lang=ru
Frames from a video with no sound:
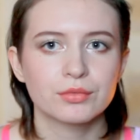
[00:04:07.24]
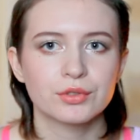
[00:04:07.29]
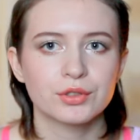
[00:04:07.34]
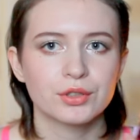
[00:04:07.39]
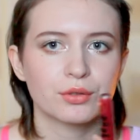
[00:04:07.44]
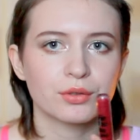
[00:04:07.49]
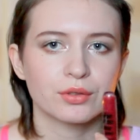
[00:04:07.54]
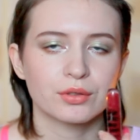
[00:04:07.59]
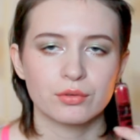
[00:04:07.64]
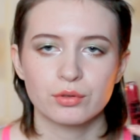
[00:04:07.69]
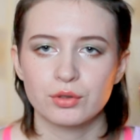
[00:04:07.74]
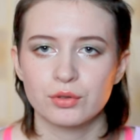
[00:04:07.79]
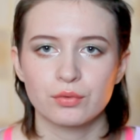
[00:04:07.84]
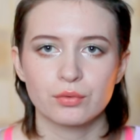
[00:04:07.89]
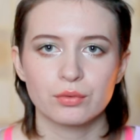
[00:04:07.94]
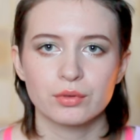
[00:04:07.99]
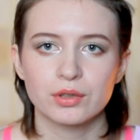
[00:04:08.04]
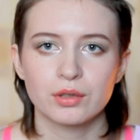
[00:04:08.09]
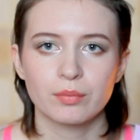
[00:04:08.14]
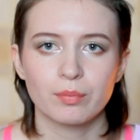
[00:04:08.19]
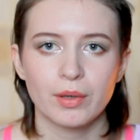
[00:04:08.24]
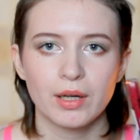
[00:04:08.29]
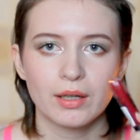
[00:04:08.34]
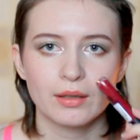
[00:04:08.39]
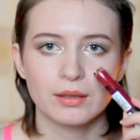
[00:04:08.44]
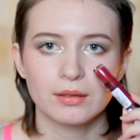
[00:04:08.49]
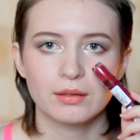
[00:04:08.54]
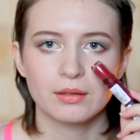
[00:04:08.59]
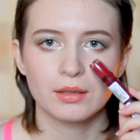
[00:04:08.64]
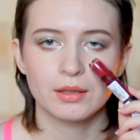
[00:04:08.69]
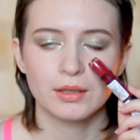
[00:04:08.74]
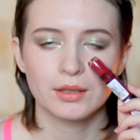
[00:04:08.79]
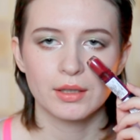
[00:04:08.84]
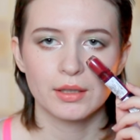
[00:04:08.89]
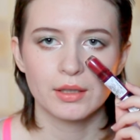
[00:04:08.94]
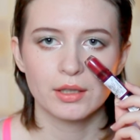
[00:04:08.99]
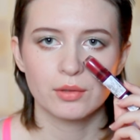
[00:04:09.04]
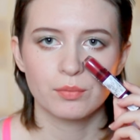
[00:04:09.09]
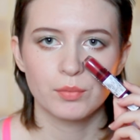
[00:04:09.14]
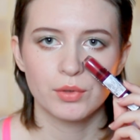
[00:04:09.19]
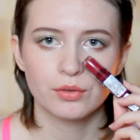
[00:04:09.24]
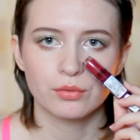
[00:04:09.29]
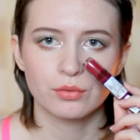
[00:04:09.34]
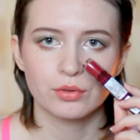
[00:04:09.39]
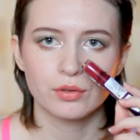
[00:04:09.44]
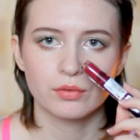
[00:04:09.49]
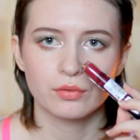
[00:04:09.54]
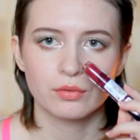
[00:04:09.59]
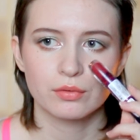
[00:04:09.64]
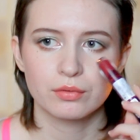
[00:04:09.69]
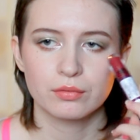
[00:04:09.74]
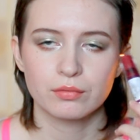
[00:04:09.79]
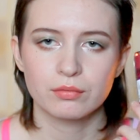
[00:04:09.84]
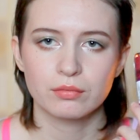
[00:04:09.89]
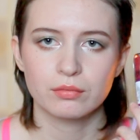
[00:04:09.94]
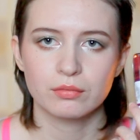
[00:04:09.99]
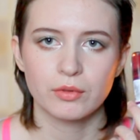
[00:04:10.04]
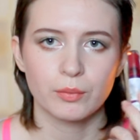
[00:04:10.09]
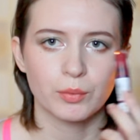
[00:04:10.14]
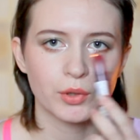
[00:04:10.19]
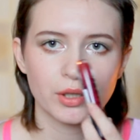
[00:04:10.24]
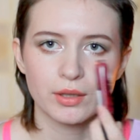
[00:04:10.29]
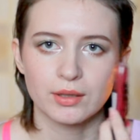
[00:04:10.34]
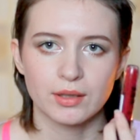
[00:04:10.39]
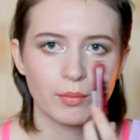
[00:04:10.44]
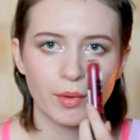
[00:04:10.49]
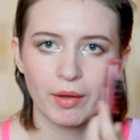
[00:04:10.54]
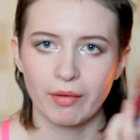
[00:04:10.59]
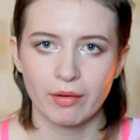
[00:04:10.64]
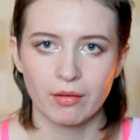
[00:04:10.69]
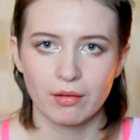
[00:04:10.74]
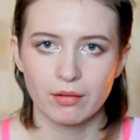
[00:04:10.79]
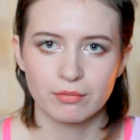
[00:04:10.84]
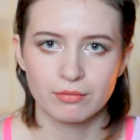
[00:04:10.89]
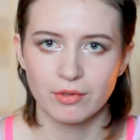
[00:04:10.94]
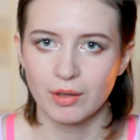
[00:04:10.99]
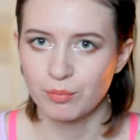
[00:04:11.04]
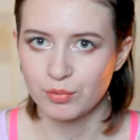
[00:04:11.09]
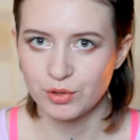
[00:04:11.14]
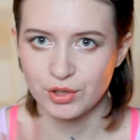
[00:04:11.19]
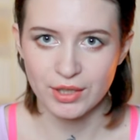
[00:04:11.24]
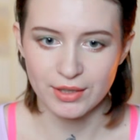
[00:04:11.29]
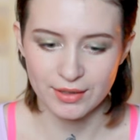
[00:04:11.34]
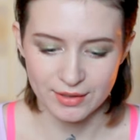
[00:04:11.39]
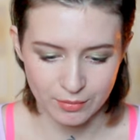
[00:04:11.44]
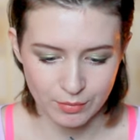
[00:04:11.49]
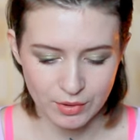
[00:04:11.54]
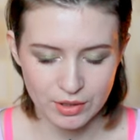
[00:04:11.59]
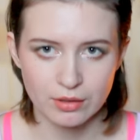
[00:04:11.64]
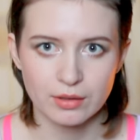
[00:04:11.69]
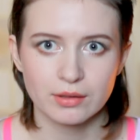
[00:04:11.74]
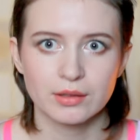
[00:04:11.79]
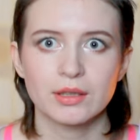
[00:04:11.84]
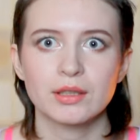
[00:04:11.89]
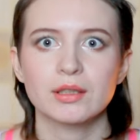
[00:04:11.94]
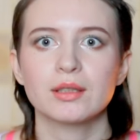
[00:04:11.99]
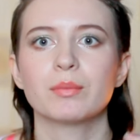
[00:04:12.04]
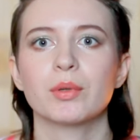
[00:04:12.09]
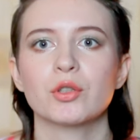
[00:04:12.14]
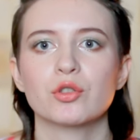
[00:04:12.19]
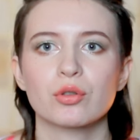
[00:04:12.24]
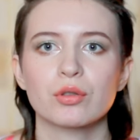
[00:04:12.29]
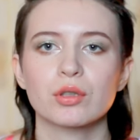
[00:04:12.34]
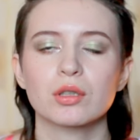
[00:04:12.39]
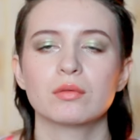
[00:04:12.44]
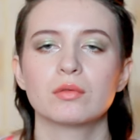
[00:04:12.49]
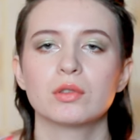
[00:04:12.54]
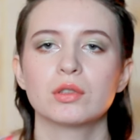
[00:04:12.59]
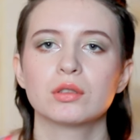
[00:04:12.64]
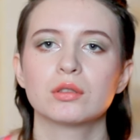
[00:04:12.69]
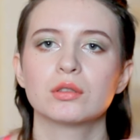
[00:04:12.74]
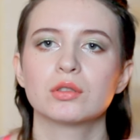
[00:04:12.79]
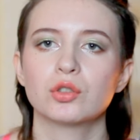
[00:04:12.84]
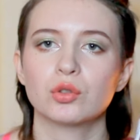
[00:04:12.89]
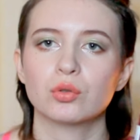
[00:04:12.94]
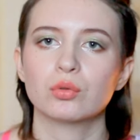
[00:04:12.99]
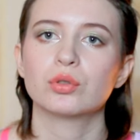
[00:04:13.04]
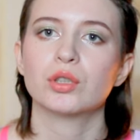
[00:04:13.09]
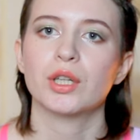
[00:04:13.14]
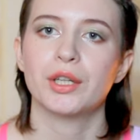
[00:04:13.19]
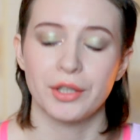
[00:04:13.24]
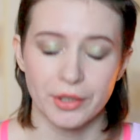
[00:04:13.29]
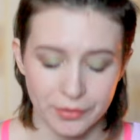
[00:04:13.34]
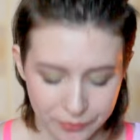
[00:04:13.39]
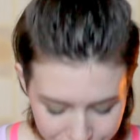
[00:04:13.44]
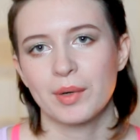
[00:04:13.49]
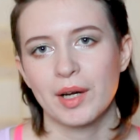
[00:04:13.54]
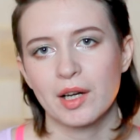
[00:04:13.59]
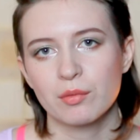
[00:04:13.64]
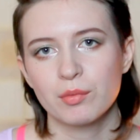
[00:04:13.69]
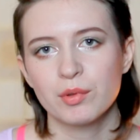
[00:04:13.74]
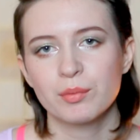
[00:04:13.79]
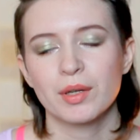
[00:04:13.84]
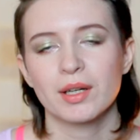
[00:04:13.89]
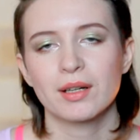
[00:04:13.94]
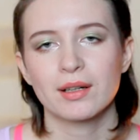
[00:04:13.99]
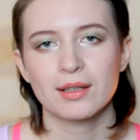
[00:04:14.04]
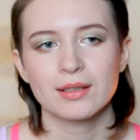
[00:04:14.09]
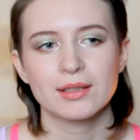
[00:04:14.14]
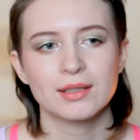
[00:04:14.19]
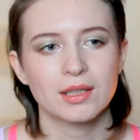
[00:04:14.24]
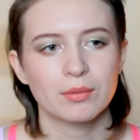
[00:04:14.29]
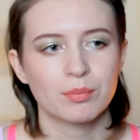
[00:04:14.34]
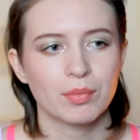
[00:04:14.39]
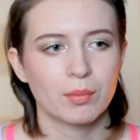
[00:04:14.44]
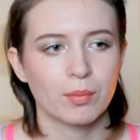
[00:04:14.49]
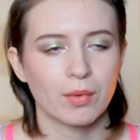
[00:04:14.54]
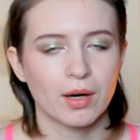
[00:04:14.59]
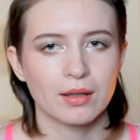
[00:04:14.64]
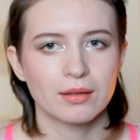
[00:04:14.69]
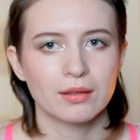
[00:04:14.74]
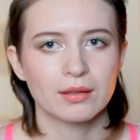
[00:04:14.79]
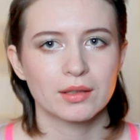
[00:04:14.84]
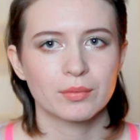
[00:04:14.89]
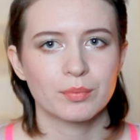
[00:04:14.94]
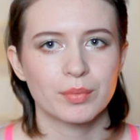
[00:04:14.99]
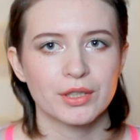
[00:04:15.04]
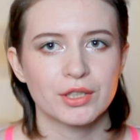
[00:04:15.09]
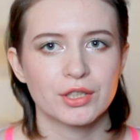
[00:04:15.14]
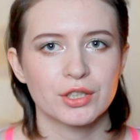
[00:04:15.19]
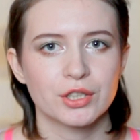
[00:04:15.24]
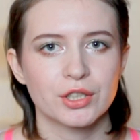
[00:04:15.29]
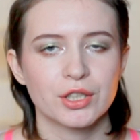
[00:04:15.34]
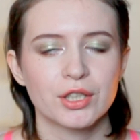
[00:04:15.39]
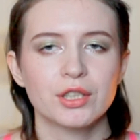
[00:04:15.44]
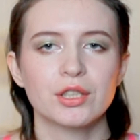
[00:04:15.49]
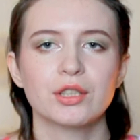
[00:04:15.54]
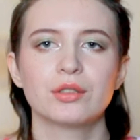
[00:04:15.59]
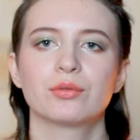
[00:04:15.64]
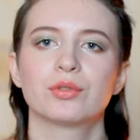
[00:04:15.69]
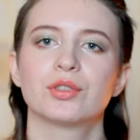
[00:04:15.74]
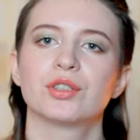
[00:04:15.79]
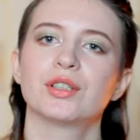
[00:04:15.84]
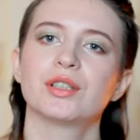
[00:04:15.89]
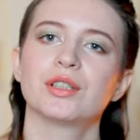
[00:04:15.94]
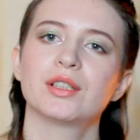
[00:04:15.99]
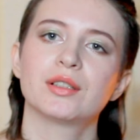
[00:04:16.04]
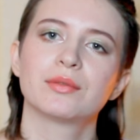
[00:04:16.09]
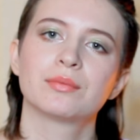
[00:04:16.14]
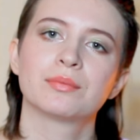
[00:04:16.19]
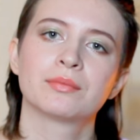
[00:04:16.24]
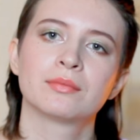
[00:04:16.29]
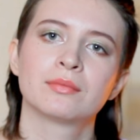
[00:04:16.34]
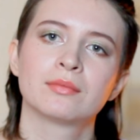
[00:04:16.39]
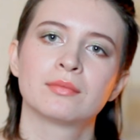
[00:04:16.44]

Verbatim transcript: Серьезно, очень вкусно пахнет, ты никаких минусов вообще не заметила. Вообще не заметила. Кстати, не подчеркивает шелушение. Моя любимая красная помада на протяжении уже,